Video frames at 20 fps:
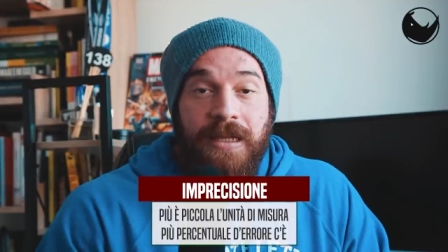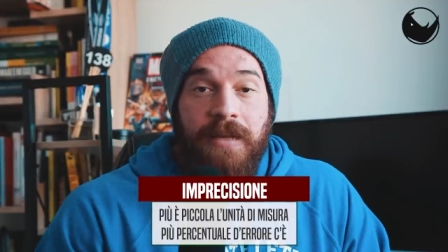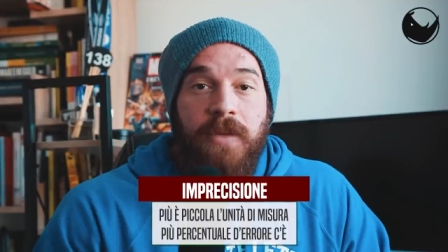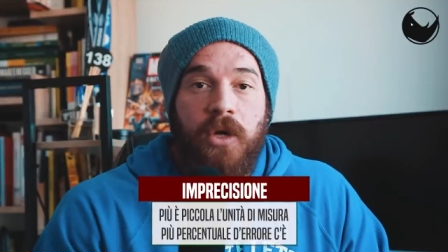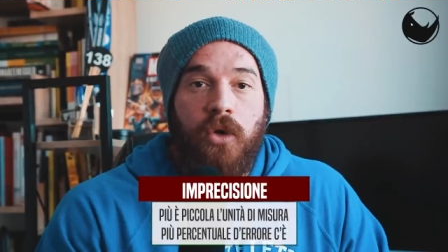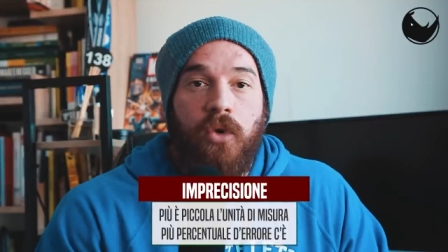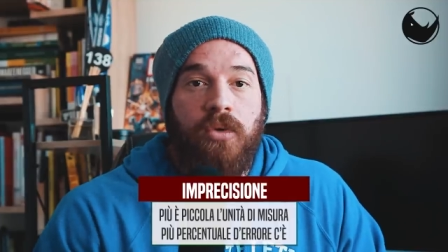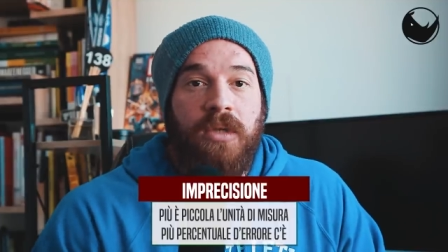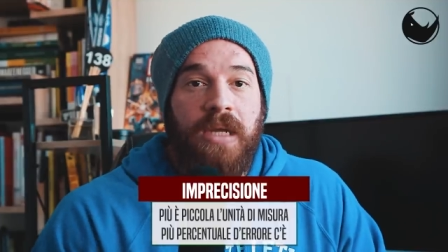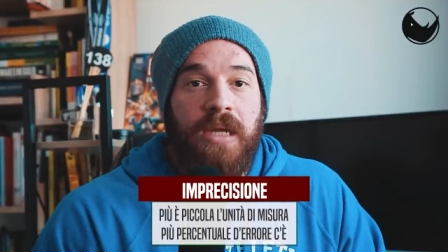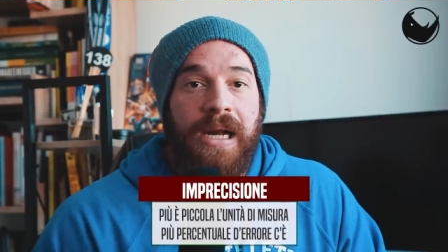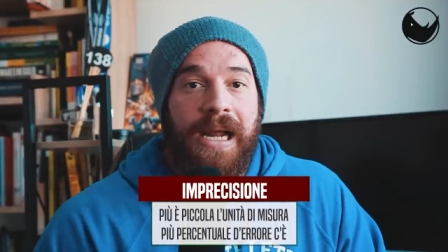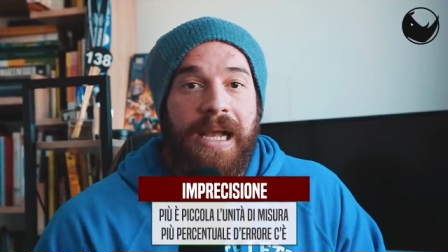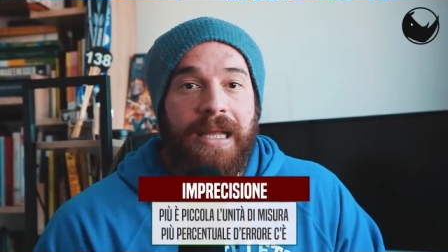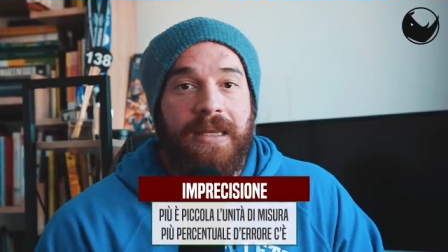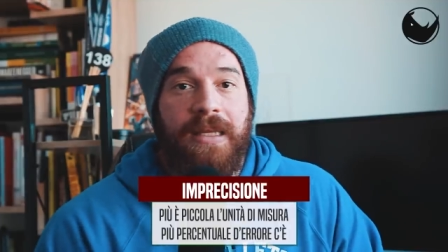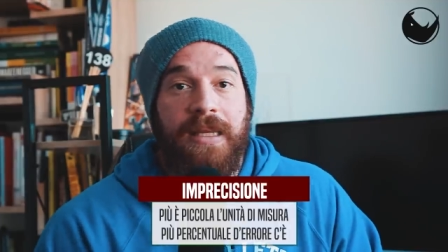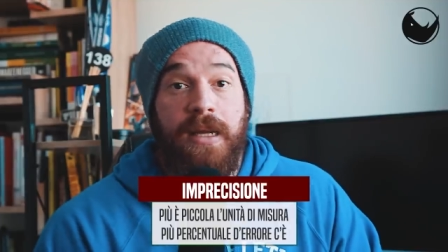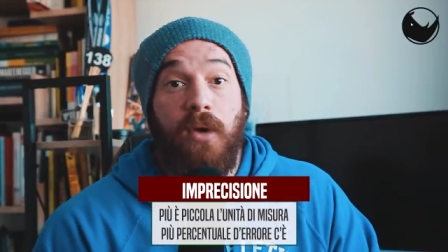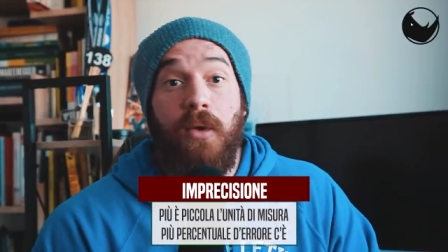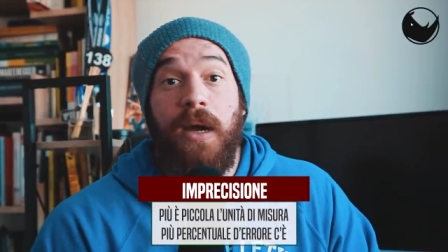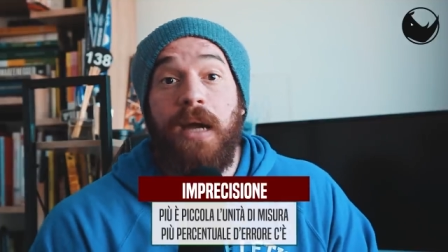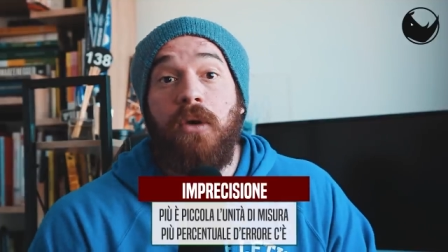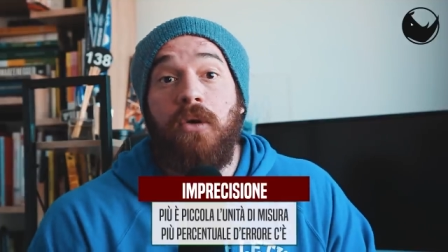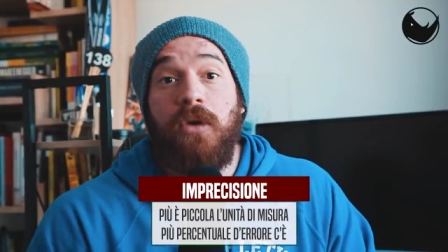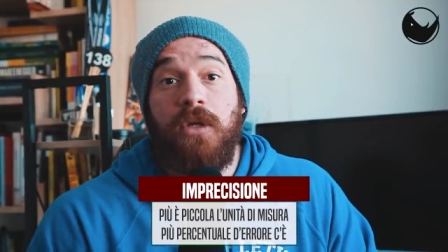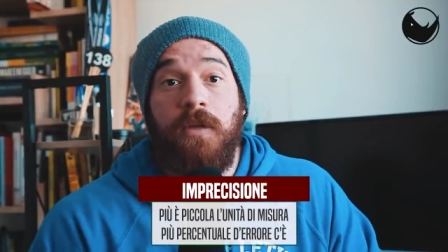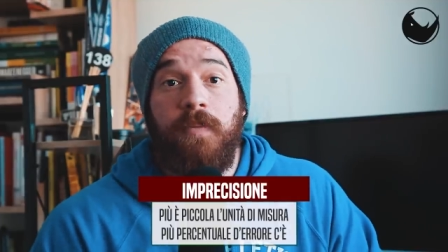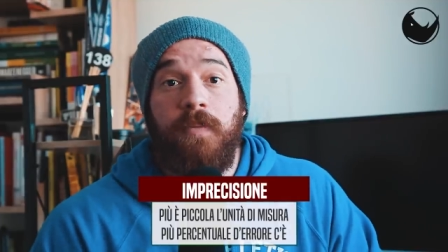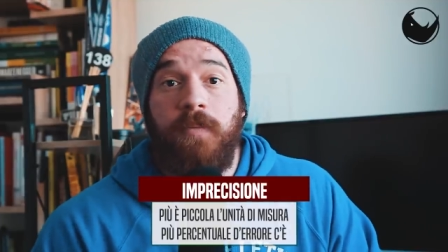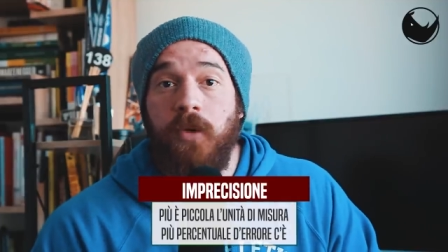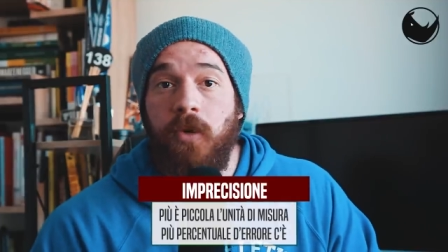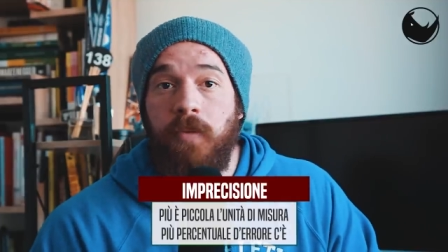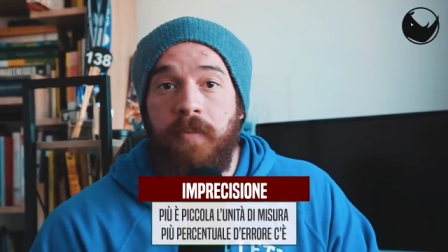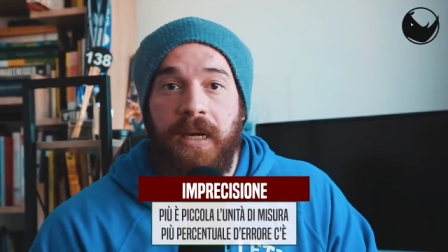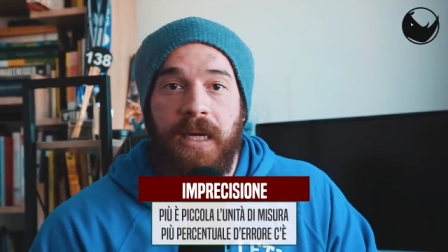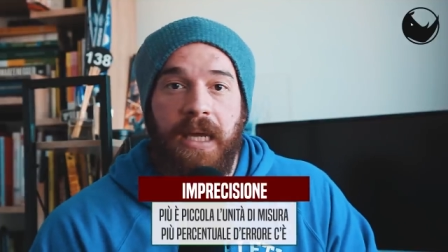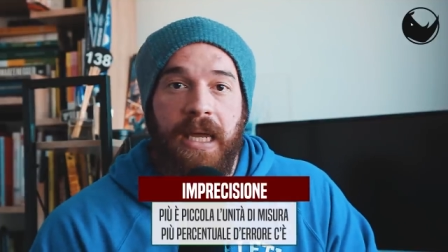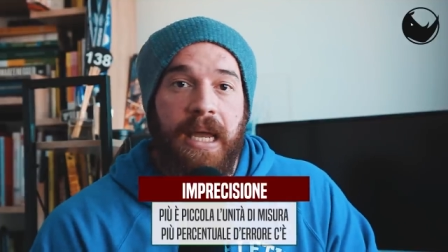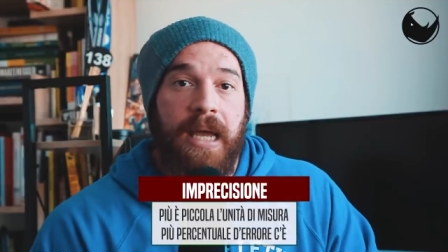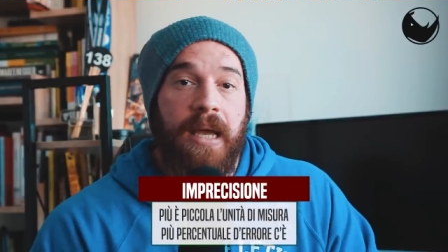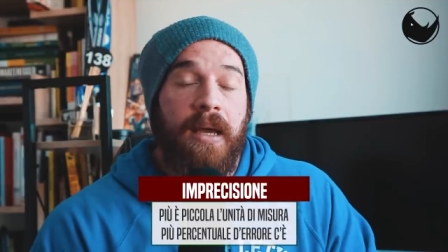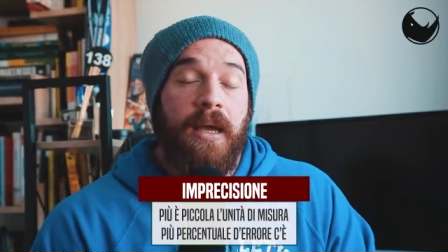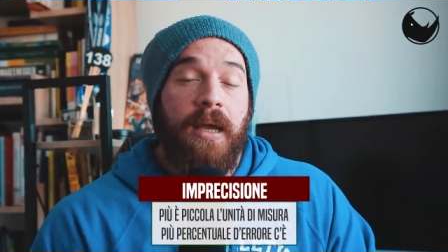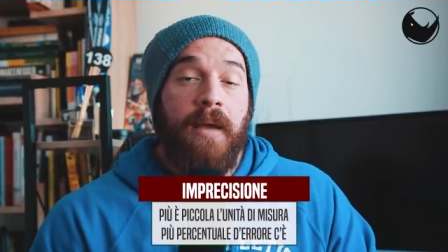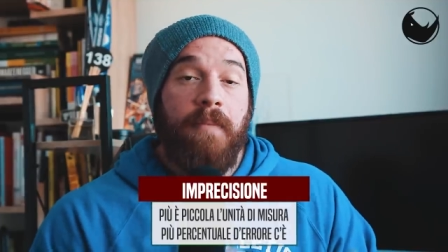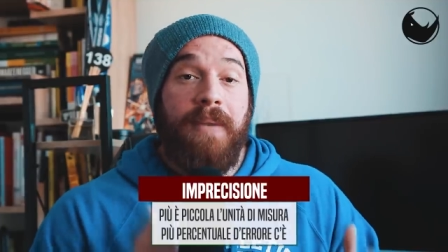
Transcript: di micronutrienti, lo è ancora di più perché